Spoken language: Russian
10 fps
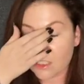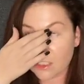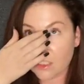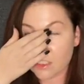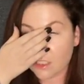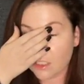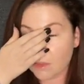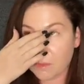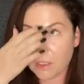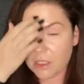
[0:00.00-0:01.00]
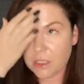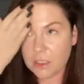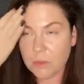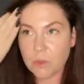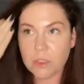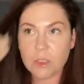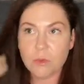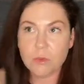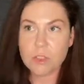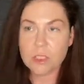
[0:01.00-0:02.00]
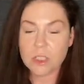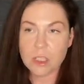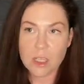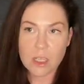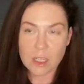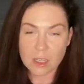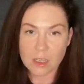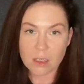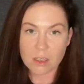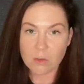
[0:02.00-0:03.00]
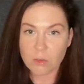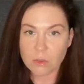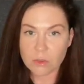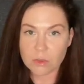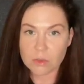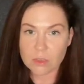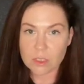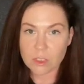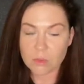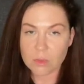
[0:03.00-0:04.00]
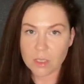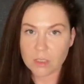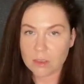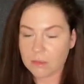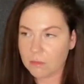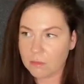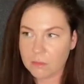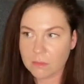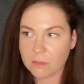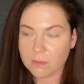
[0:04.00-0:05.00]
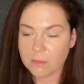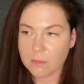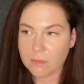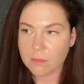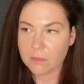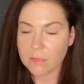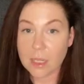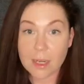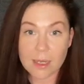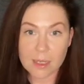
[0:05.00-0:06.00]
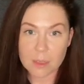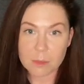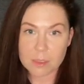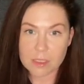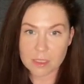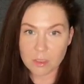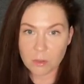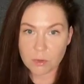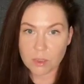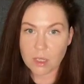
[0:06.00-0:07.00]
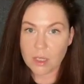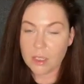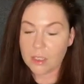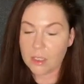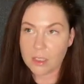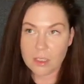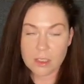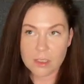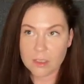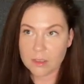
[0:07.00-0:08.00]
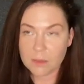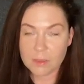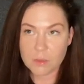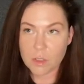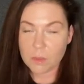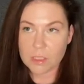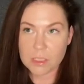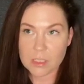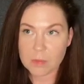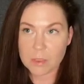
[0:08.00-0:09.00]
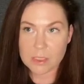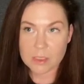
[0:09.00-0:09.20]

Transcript: я согласна. Я проходила многие курсы а, от, скажем так, коллег по цеху, и э, мне все время хотелось